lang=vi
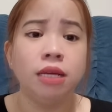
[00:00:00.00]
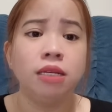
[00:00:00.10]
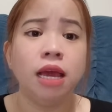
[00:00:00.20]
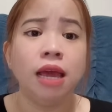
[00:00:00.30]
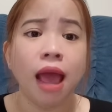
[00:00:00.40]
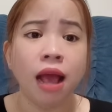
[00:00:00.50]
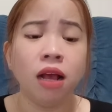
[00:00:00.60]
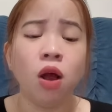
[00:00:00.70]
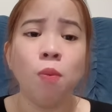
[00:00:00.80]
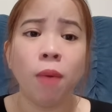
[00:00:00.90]
Chị ăn
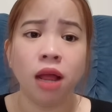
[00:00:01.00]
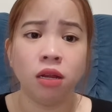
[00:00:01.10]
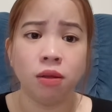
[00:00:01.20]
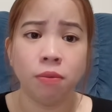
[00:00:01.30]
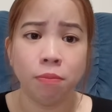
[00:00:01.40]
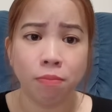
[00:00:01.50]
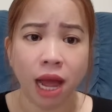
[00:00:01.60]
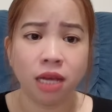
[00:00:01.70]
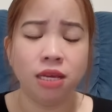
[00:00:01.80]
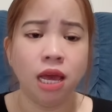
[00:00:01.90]
không ăn,
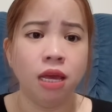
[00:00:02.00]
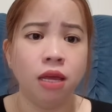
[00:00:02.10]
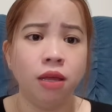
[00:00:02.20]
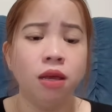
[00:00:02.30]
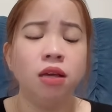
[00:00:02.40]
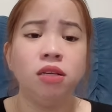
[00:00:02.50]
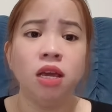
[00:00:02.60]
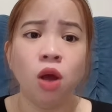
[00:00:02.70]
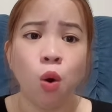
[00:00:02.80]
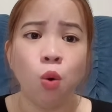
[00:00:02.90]
mặc chị Chị
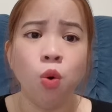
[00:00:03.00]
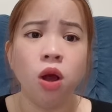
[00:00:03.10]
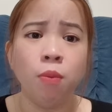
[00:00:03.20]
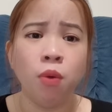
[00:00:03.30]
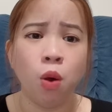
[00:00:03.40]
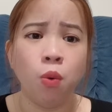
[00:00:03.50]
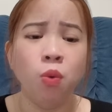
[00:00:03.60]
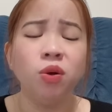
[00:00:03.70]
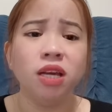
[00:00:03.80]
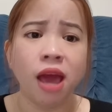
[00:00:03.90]
ngủ không ngủ,